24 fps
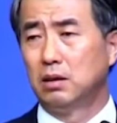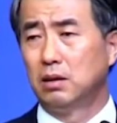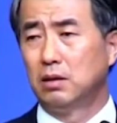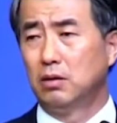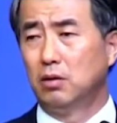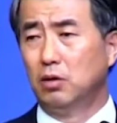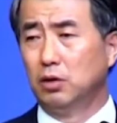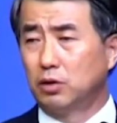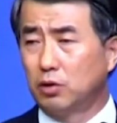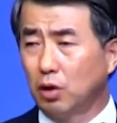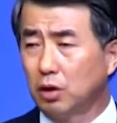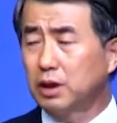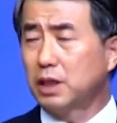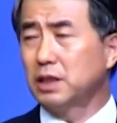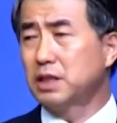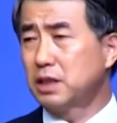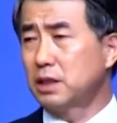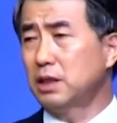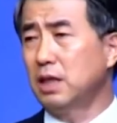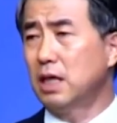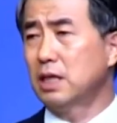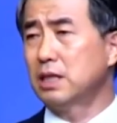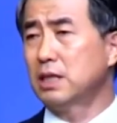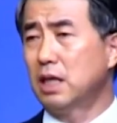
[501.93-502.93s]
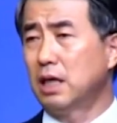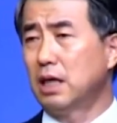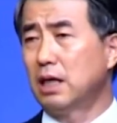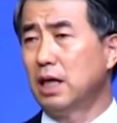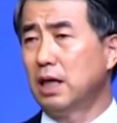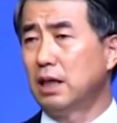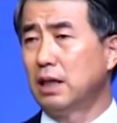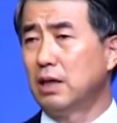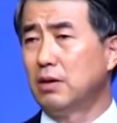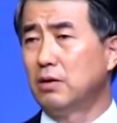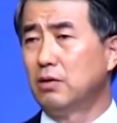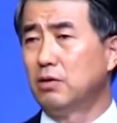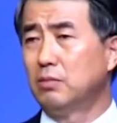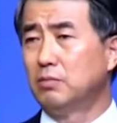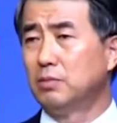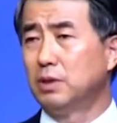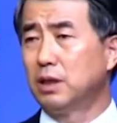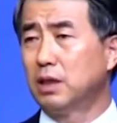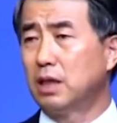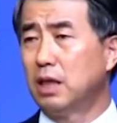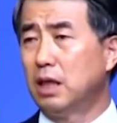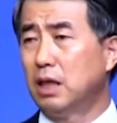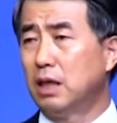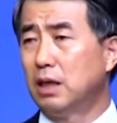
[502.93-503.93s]
어떻게 신앙생활 해야 되는
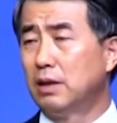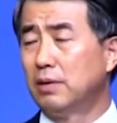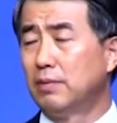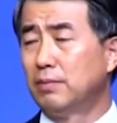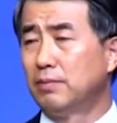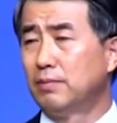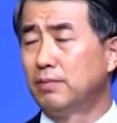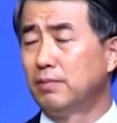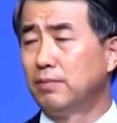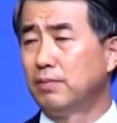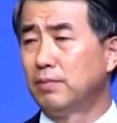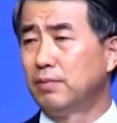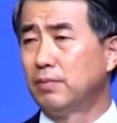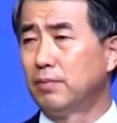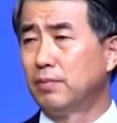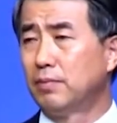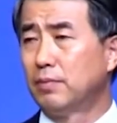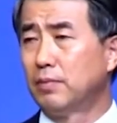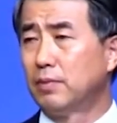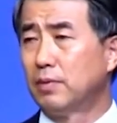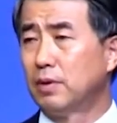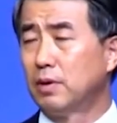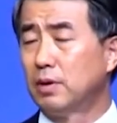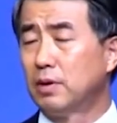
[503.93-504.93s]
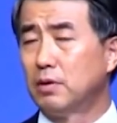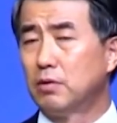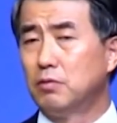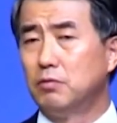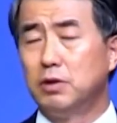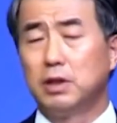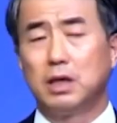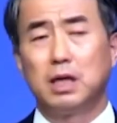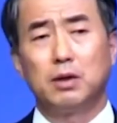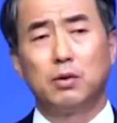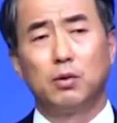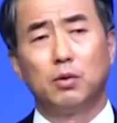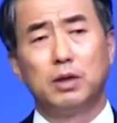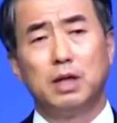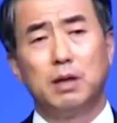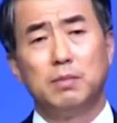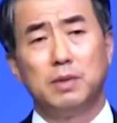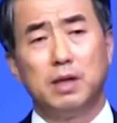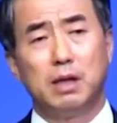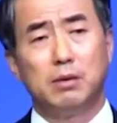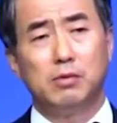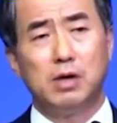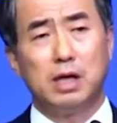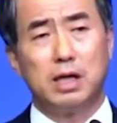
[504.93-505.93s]
겁니까? 우리가
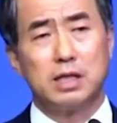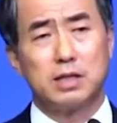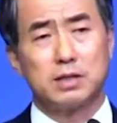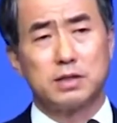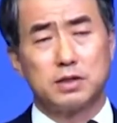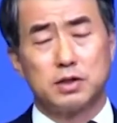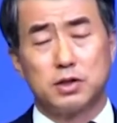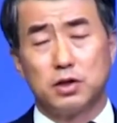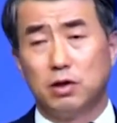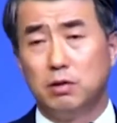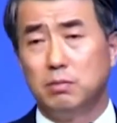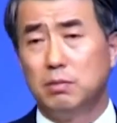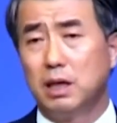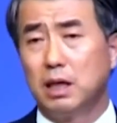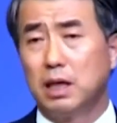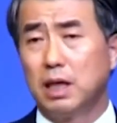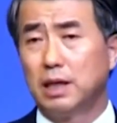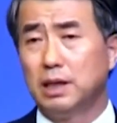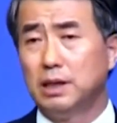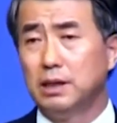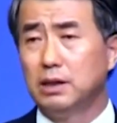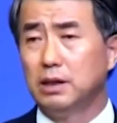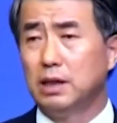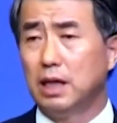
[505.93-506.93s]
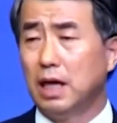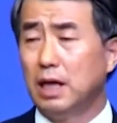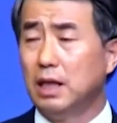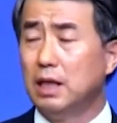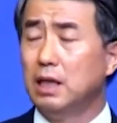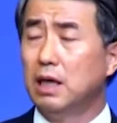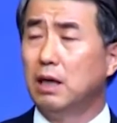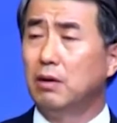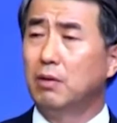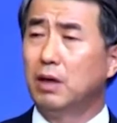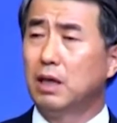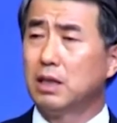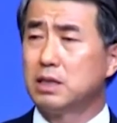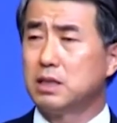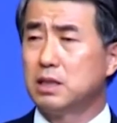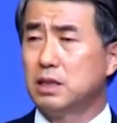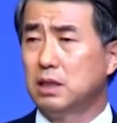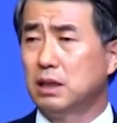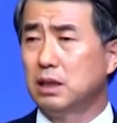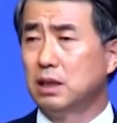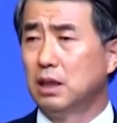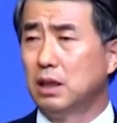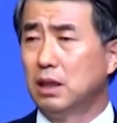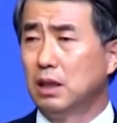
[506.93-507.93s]
로뎀나무 아래서 절망에 있는 엘리야와
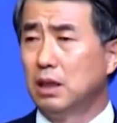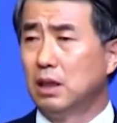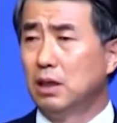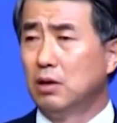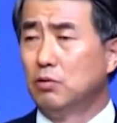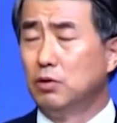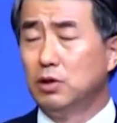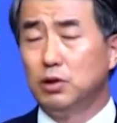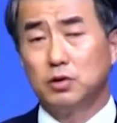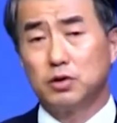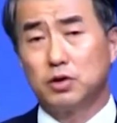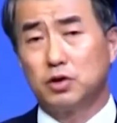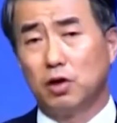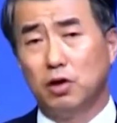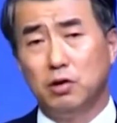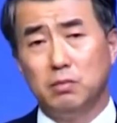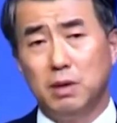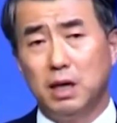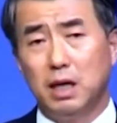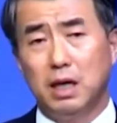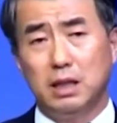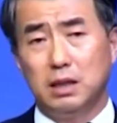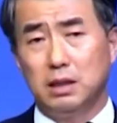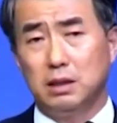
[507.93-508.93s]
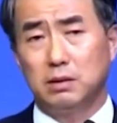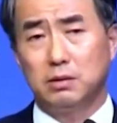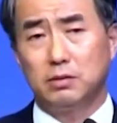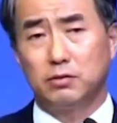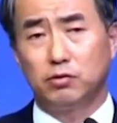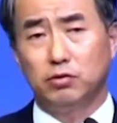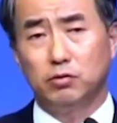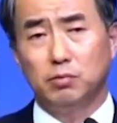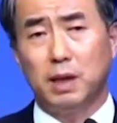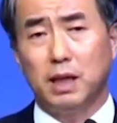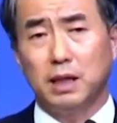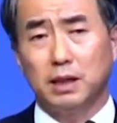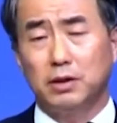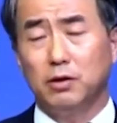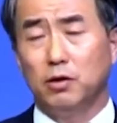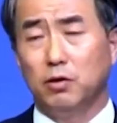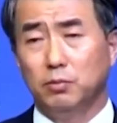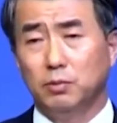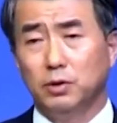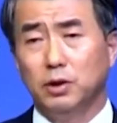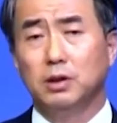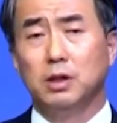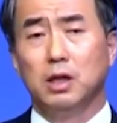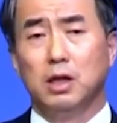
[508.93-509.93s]
같이 우리도 절망할 수밖에
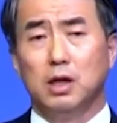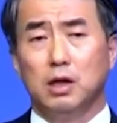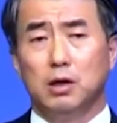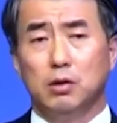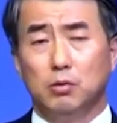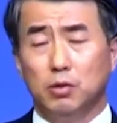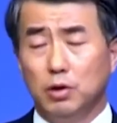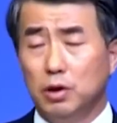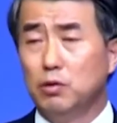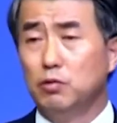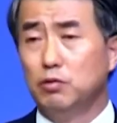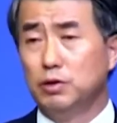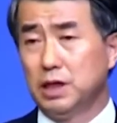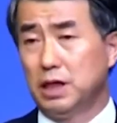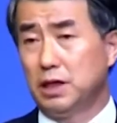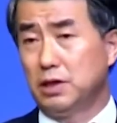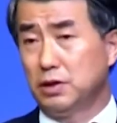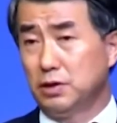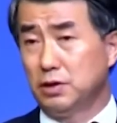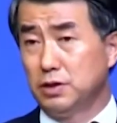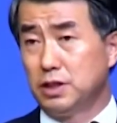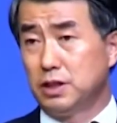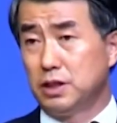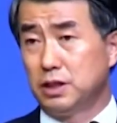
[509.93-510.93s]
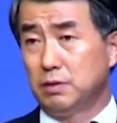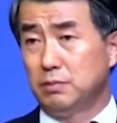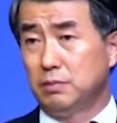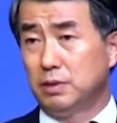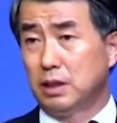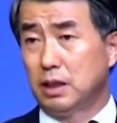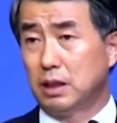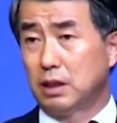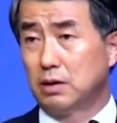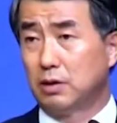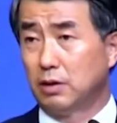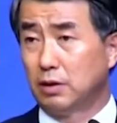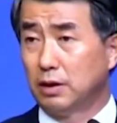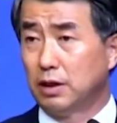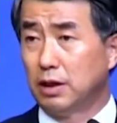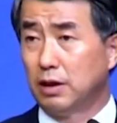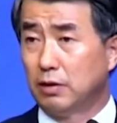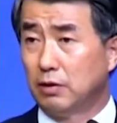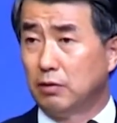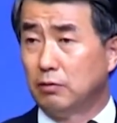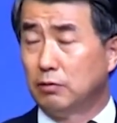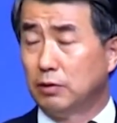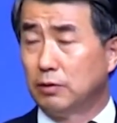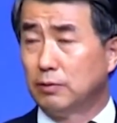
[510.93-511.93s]
없는 오늘 우리의 현실입니다. 그런데
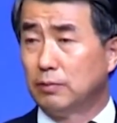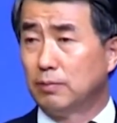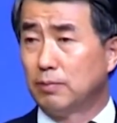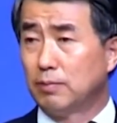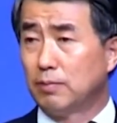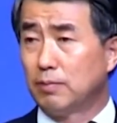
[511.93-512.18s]
여러분,